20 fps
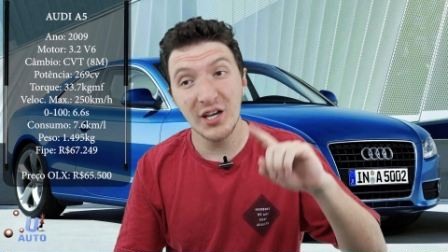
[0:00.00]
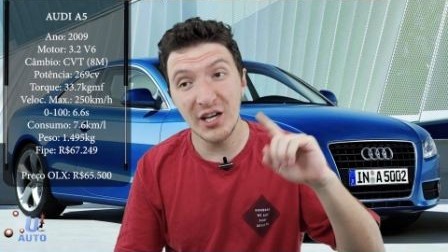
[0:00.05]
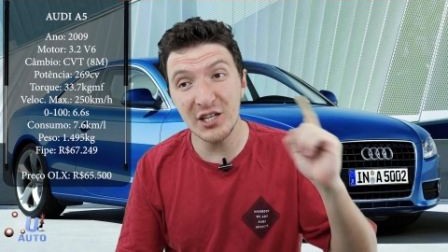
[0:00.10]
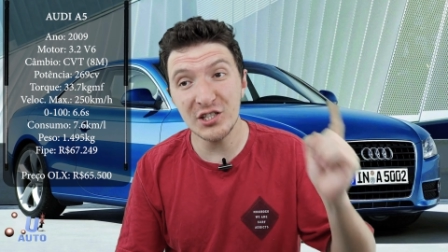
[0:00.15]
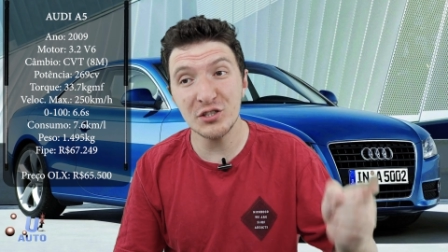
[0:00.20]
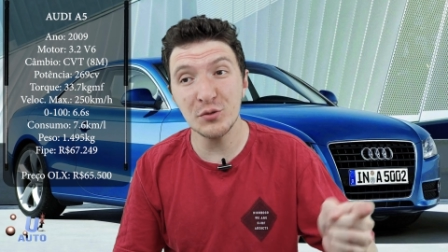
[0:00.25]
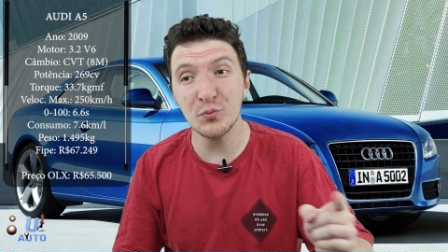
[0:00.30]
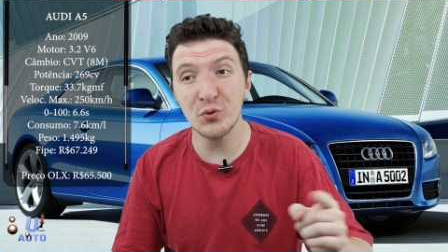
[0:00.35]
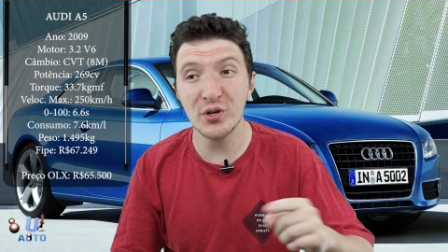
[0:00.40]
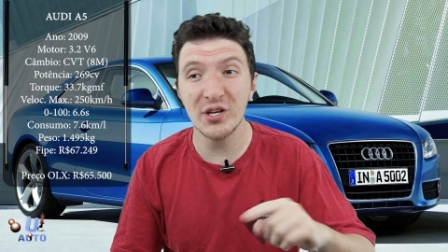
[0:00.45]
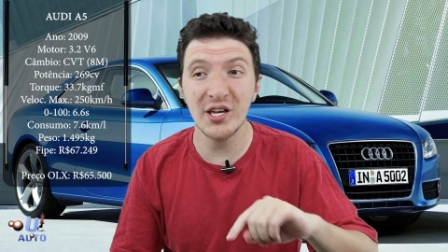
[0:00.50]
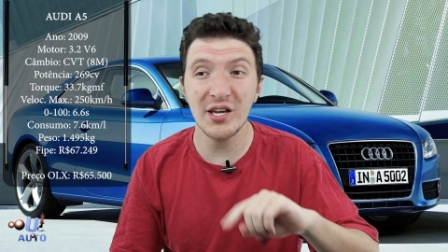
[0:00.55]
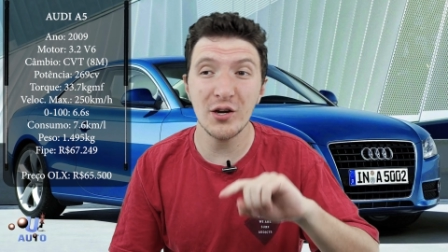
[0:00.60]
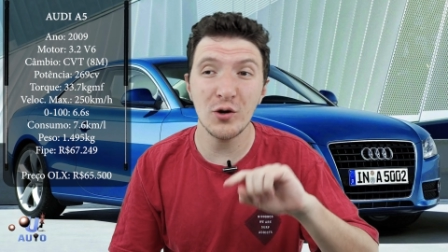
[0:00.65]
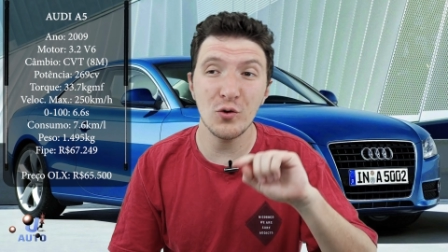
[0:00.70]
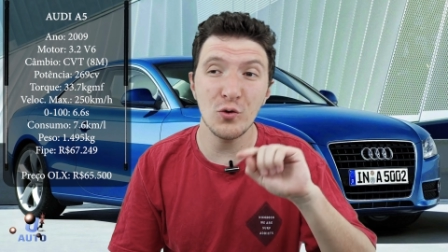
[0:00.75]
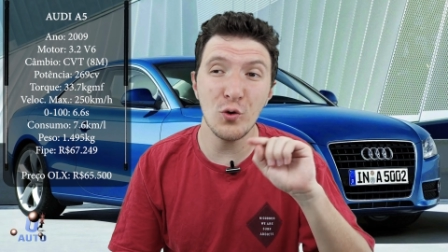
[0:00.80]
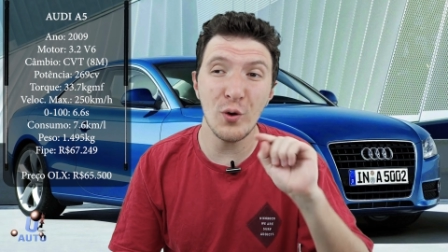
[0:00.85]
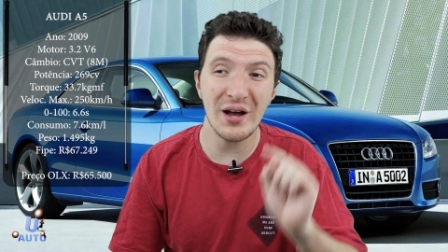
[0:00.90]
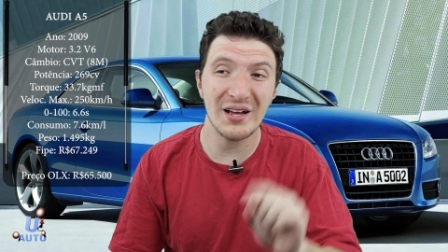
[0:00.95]
Isso
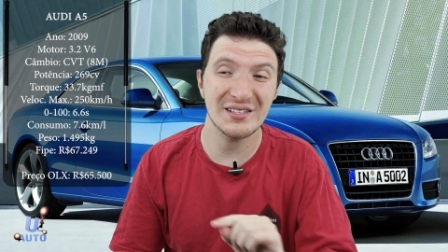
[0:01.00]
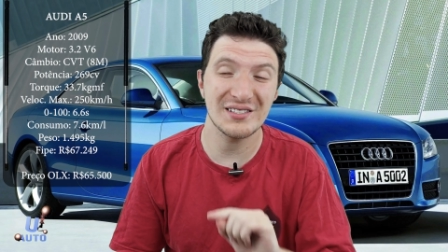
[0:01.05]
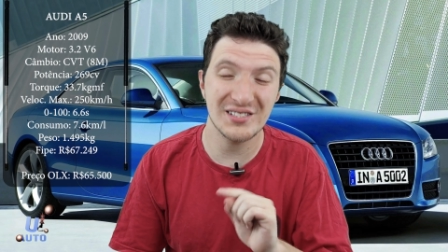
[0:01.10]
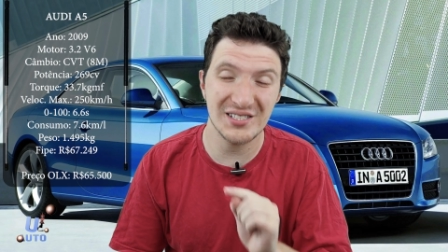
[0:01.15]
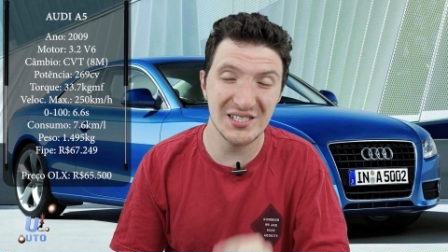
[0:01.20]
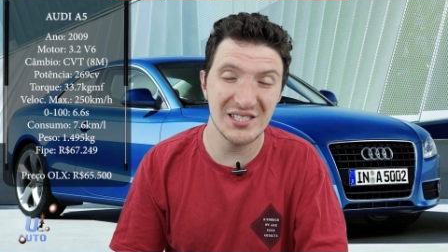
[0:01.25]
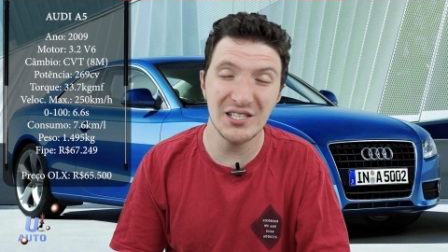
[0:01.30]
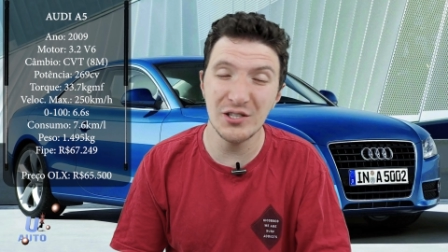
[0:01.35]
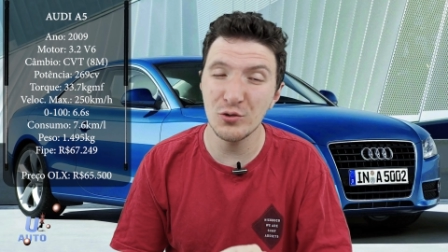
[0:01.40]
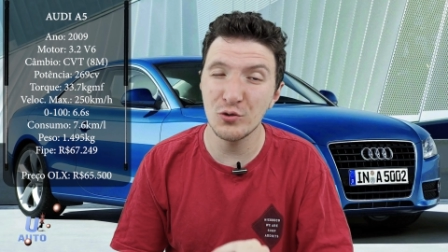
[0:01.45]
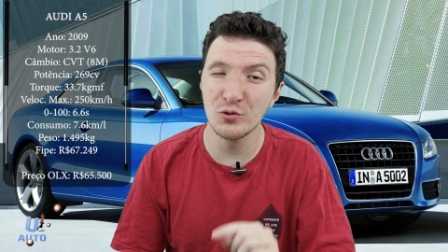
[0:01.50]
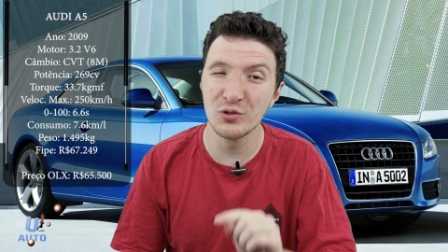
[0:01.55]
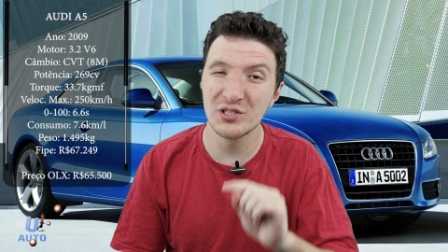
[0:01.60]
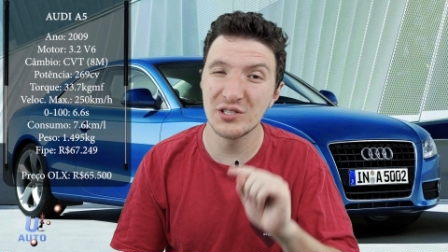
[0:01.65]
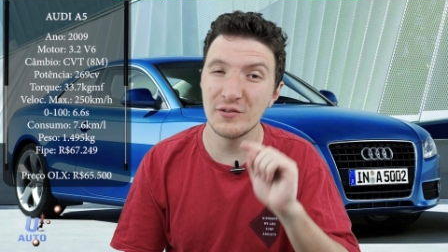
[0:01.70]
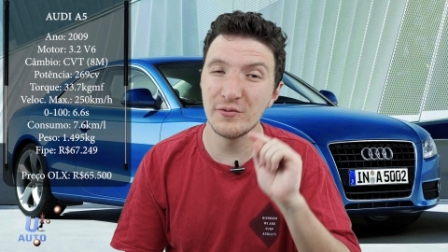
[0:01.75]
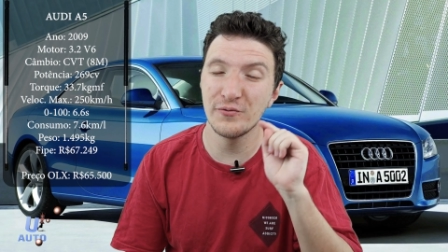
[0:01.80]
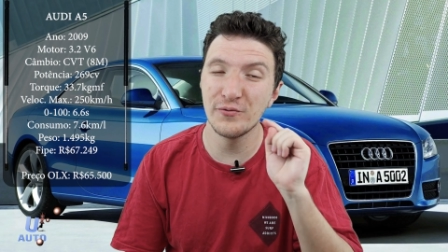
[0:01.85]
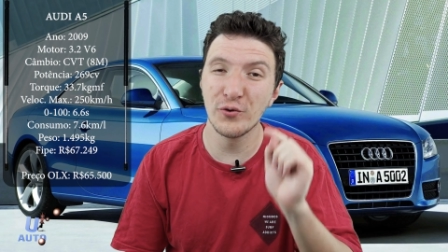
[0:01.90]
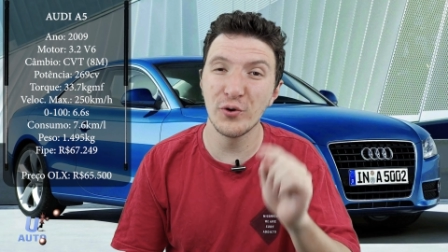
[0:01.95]
porque o A5,
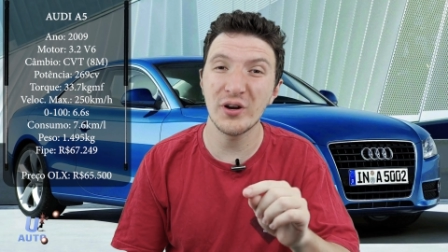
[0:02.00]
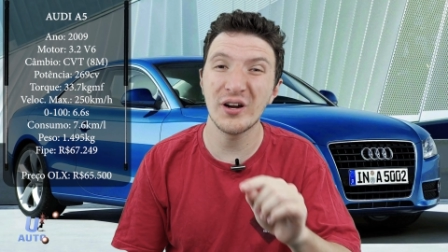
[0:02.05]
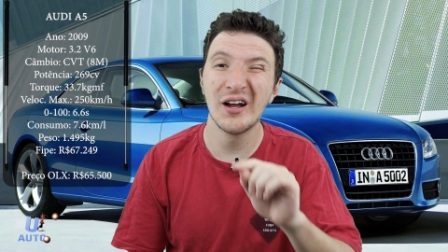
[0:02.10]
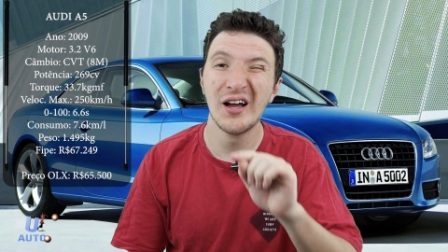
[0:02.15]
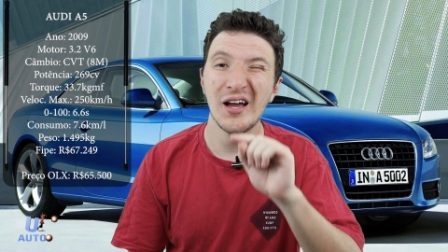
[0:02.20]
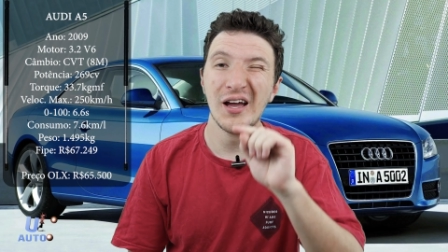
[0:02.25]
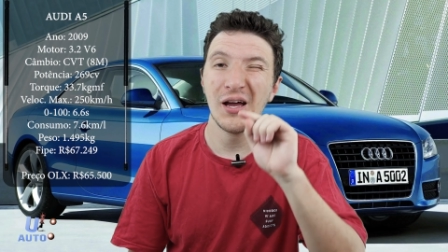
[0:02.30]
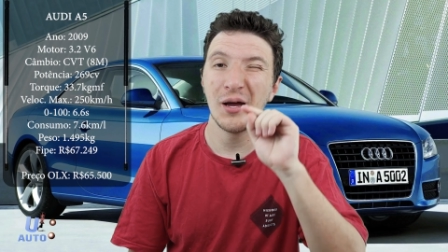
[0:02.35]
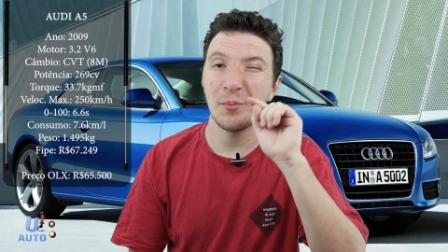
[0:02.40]
se for